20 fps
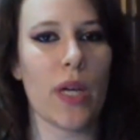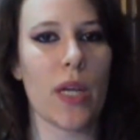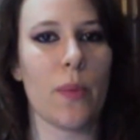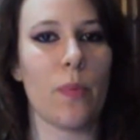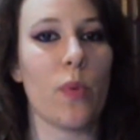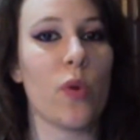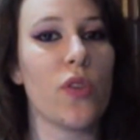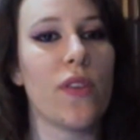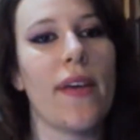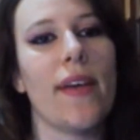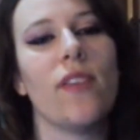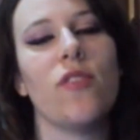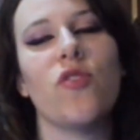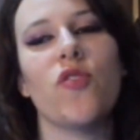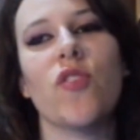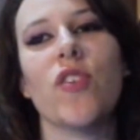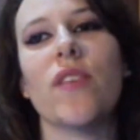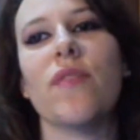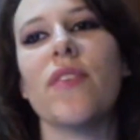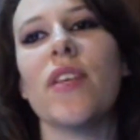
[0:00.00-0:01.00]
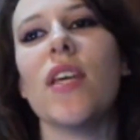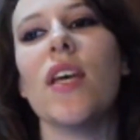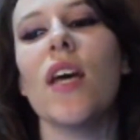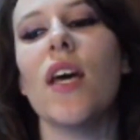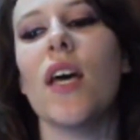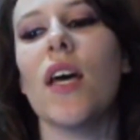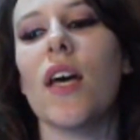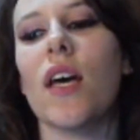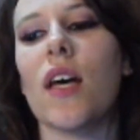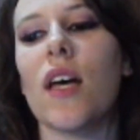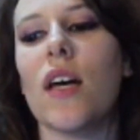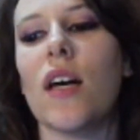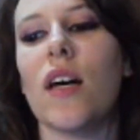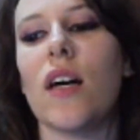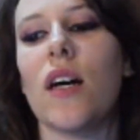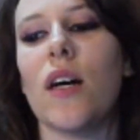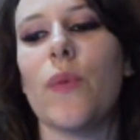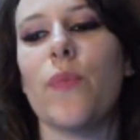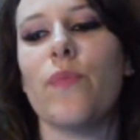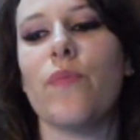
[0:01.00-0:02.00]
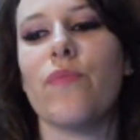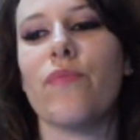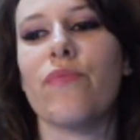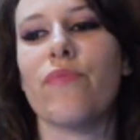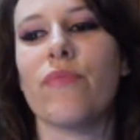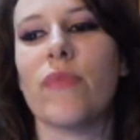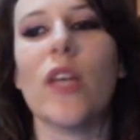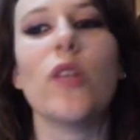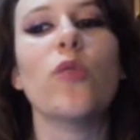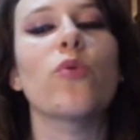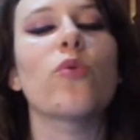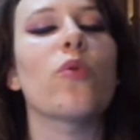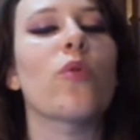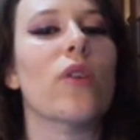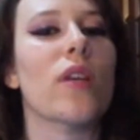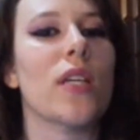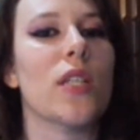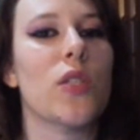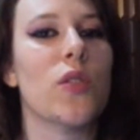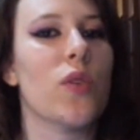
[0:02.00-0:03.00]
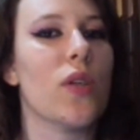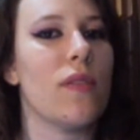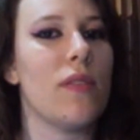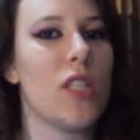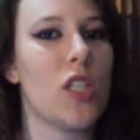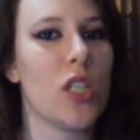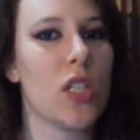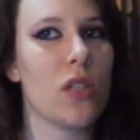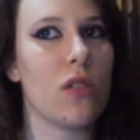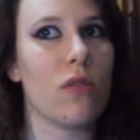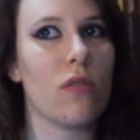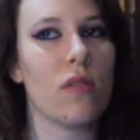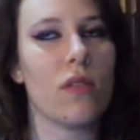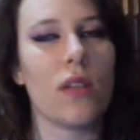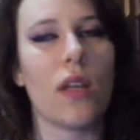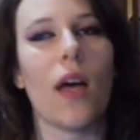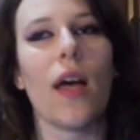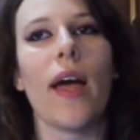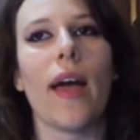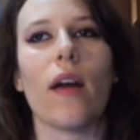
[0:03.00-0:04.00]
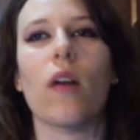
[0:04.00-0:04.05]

per proteggervi um, da tutto il resto che vi circonda.